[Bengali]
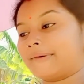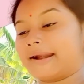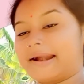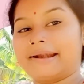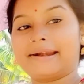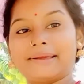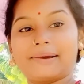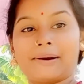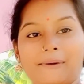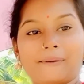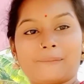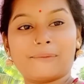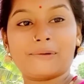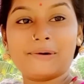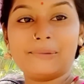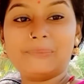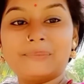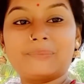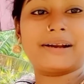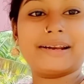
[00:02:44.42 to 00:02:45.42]
রেডি হব
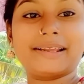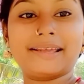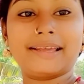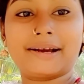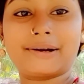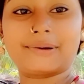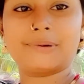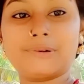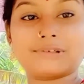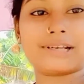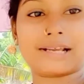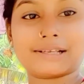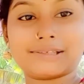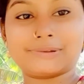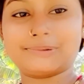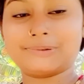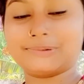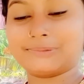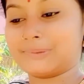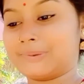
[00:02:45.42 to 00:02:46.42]
মানে একটু
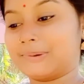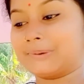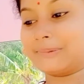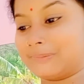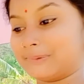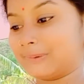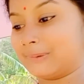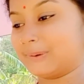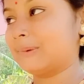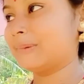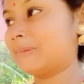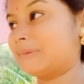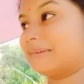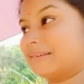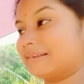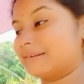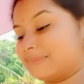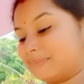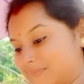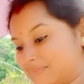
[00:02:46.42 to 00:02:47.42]
সাজুগুজু করবো
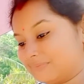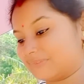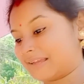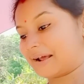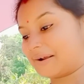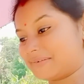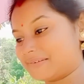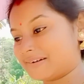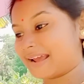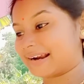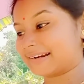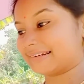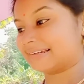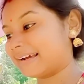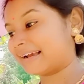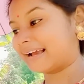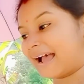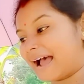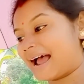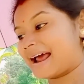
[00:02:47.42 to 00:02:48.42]
কারণ
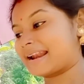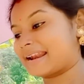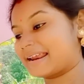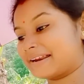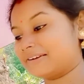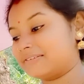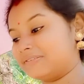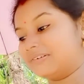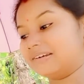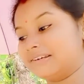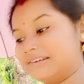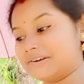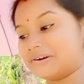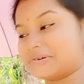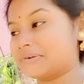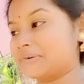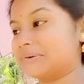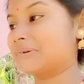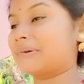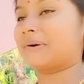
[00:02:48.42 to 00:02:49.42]
একটা গানের
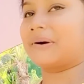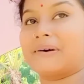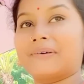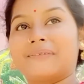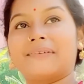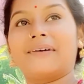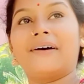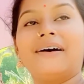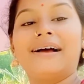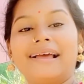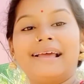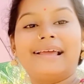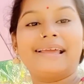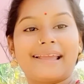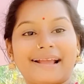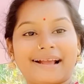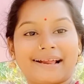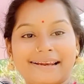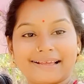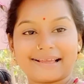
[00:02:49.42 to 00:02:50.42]
ভিডিও শুট করব
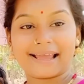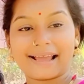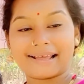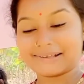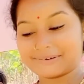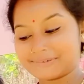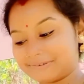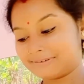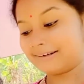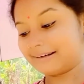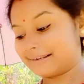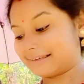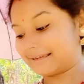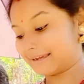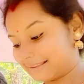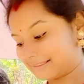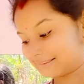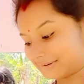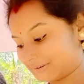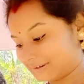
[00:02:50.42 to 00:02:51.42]
এখানে গাঁদা ফুলের
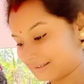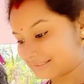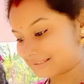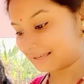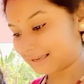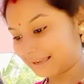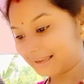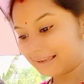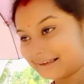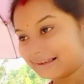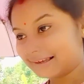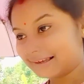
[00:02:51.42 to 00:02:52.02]
ক্ষেত রয়েছে